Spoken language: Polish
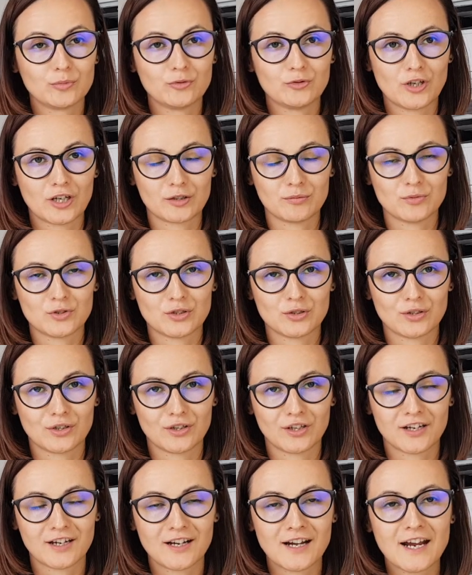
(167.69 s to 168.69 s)
w jakimś
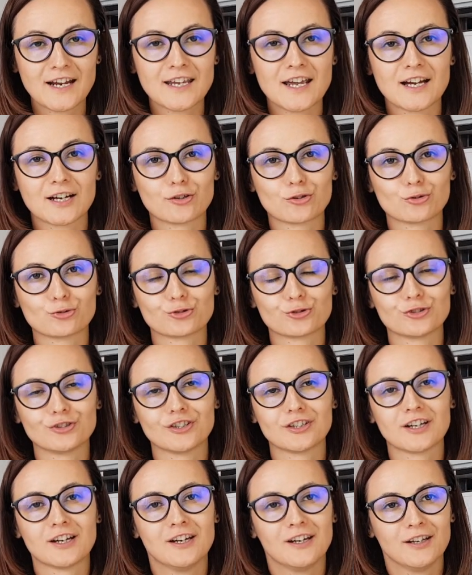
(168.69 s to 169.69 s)
krajach różnych,
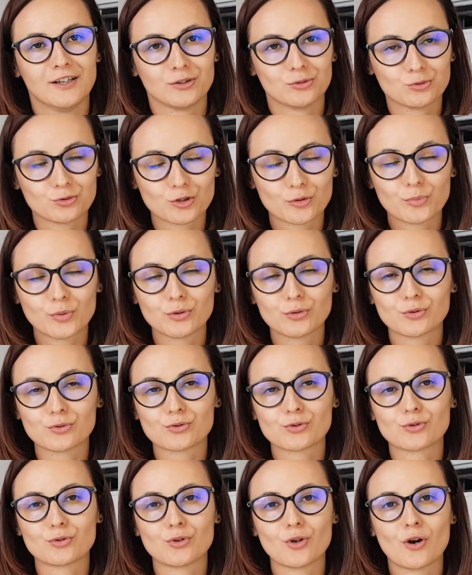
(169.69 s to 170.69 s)
różnych, dużo
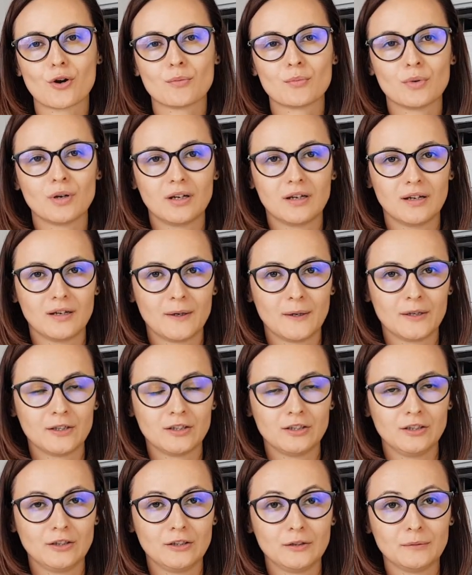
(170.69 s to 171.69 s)
podróżują e,
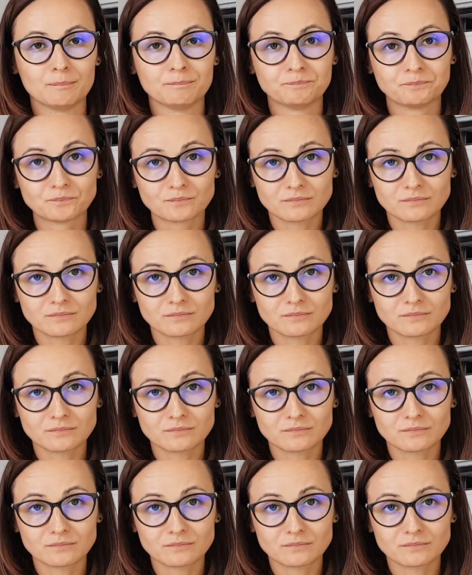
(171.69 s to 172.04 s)
i